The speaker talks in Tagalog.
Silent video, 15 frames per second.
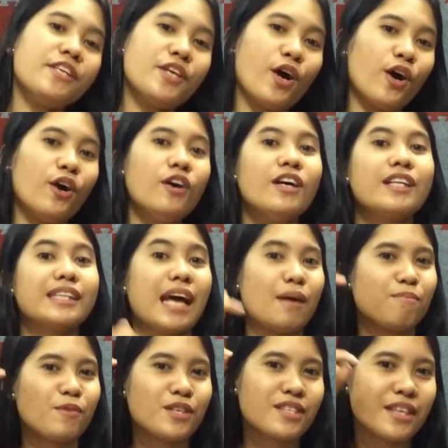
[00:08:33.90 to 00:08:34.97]
nyo,
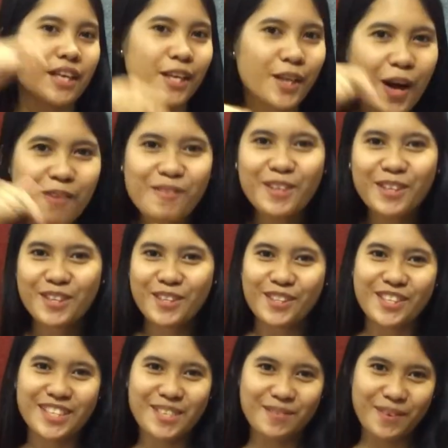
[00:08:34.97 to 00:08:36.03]
tapos i-comment nyo
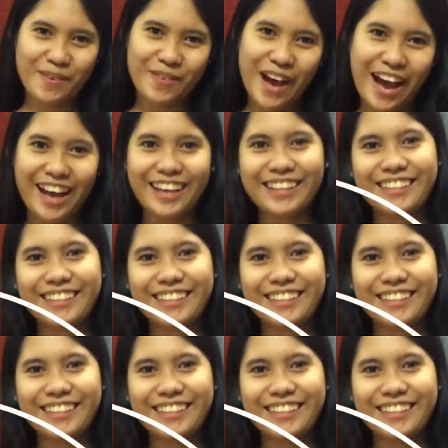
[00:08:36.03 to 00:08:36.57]
dun sa baba.